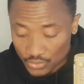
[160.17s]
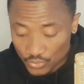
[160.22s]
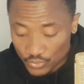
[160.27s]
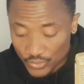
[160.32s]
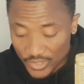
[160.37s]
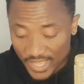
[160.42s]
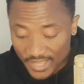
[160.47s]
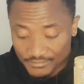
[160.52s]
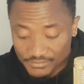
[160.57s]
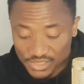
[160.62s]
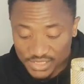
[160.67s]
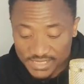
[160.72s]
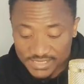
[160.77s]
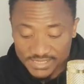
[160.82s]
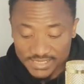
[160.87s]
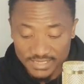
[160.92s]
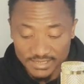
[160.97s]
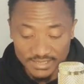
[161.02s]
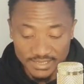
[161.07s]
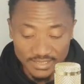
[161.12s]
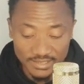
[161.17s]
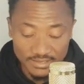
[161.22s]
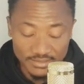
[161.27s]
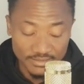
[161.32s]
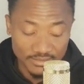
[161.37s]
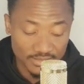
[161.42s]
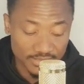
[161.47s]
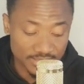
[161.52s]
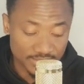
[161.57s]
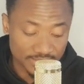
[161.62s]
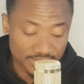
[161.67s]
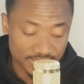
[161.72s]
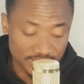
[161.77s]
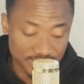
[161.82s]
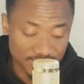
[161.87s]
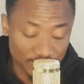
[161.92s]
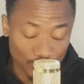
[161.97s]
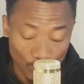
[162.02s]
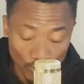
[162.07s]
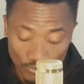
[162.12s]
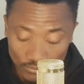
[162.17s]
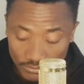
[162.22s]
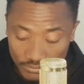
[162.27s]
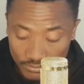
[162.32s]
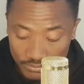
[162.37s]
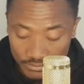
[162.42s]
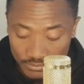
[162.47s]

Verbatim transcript: le MGC de Simone,